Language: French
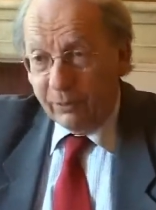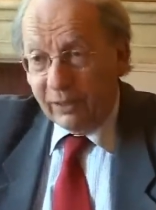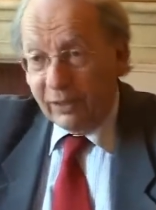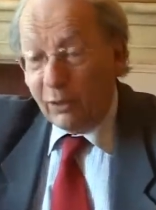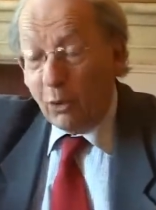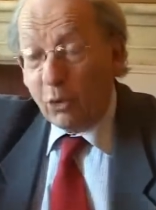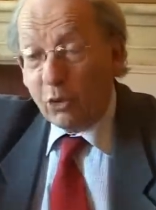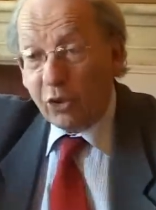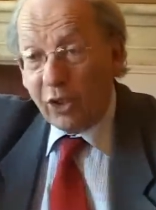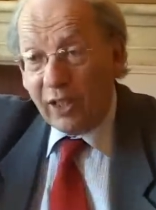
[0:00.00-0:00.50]

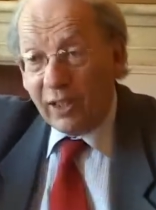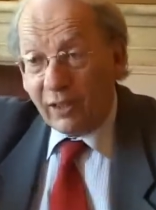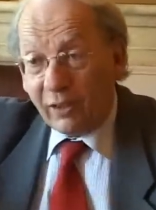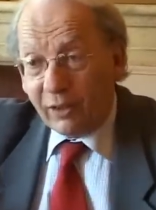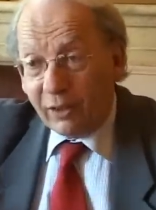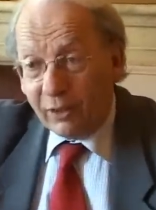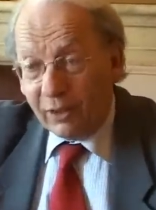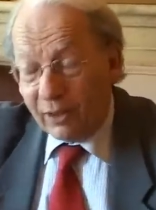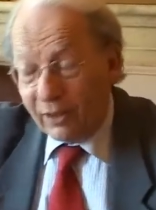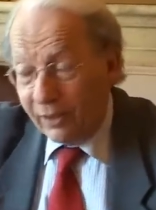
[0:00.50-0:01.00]

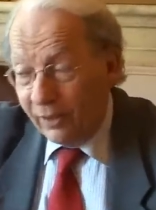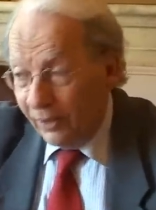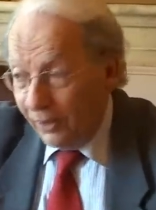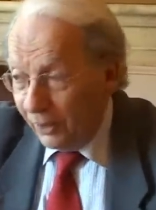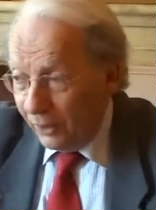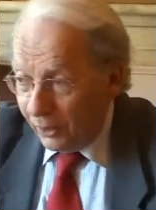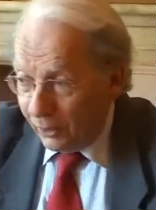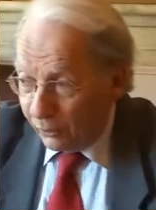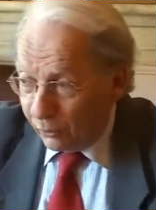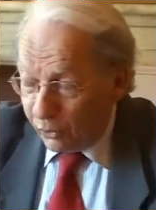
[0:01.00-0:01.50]
étrangère qui
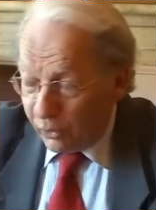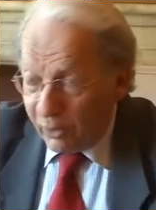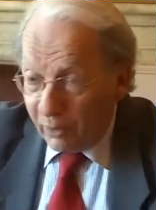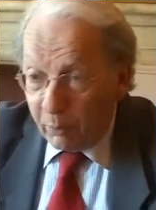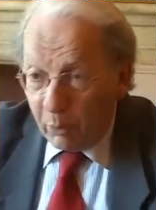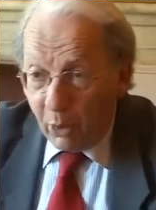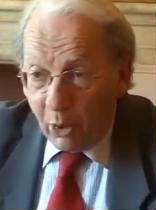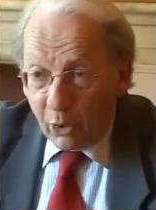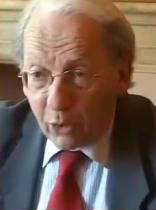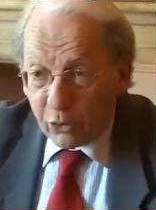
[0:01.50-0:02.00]
vous est
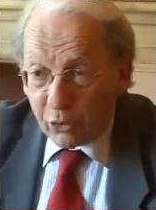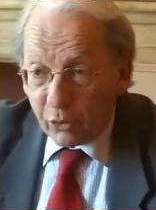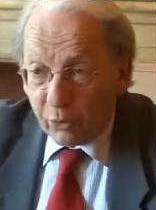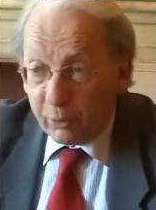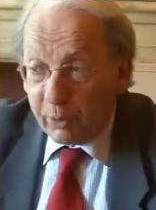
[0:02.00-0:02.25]
proche.